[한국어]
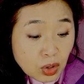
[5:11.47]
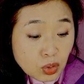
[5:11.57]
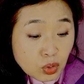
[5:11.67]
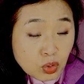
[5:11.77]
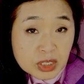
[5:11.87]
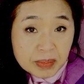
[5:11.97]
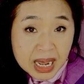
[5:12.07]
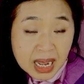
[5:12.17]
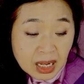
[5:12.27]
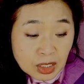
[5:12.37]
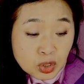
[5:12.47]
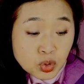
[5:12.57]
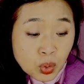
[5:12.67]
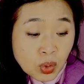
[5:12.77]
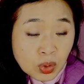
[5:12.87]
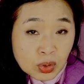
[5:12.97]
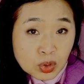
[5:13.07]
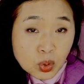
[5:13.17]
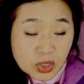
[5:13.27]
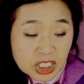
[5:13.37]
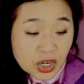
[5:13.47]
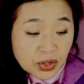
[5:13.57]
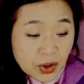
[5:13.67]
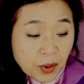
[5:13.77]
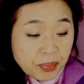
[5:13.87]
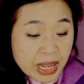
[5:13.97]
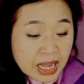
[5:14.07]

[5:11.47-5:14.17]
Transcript: 후쿠시마 그쪽 그쪽 지역이요.